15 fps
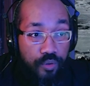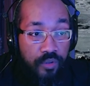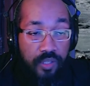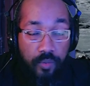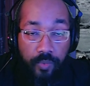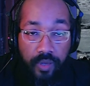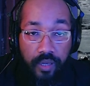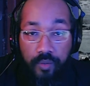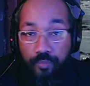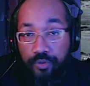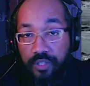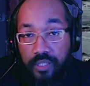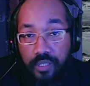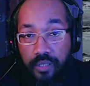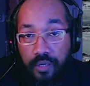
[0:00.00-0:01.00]
Je ne sais pas. Et
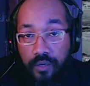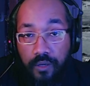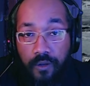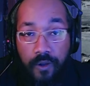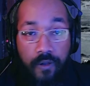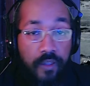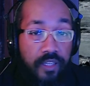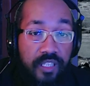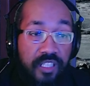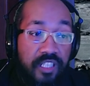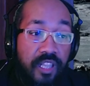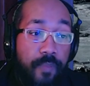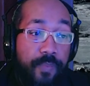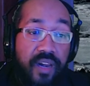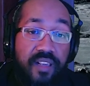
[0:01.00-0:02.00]
puis si, euh, si
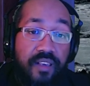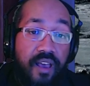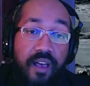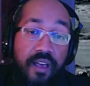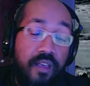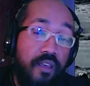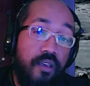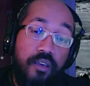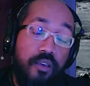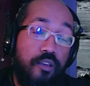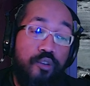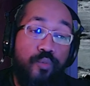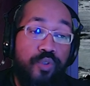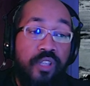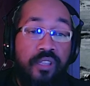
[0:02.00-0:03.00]
ce n'est pas le cas,
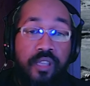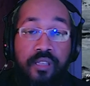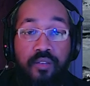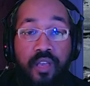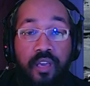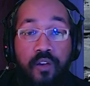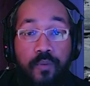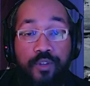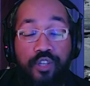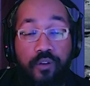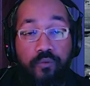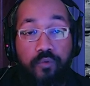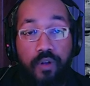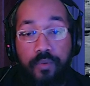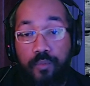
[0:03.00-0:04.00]
euh, je me détesterai comme à
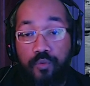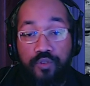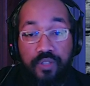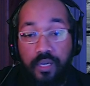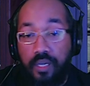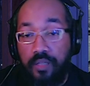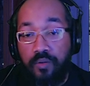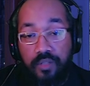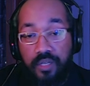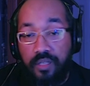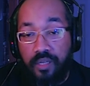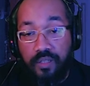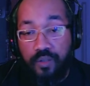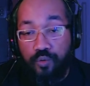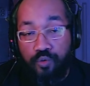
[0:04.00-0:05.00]
chaque fois, mais bon, c'est écrit dans le
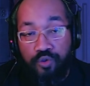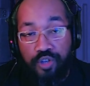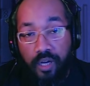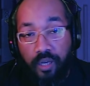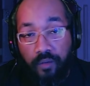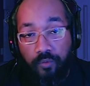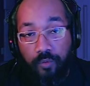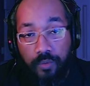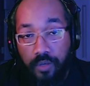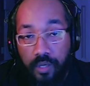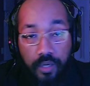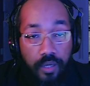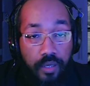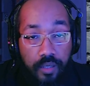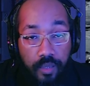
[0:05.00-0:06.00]
titre, hein, c'est une schlag Review.
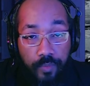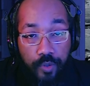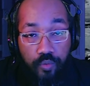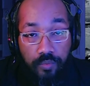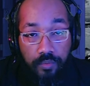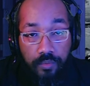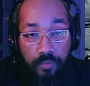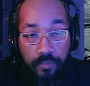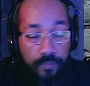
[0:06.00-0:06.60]
Des bisous.